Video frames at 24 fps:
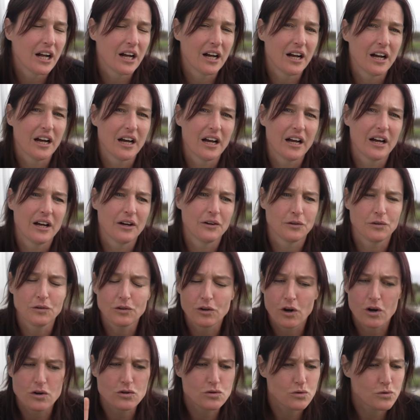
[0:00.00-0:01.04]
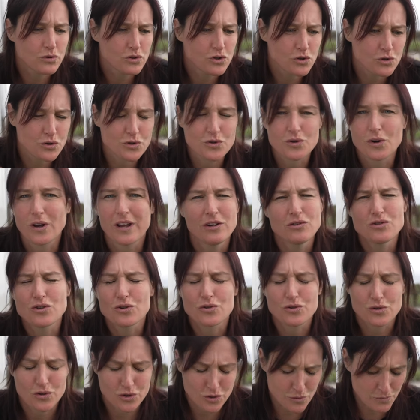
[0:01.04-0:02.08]
Euh, une croque ou une chaussure, et une
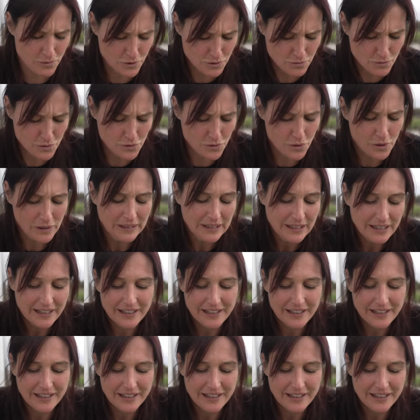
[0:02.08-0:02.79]
chaussure, je pense plutôt.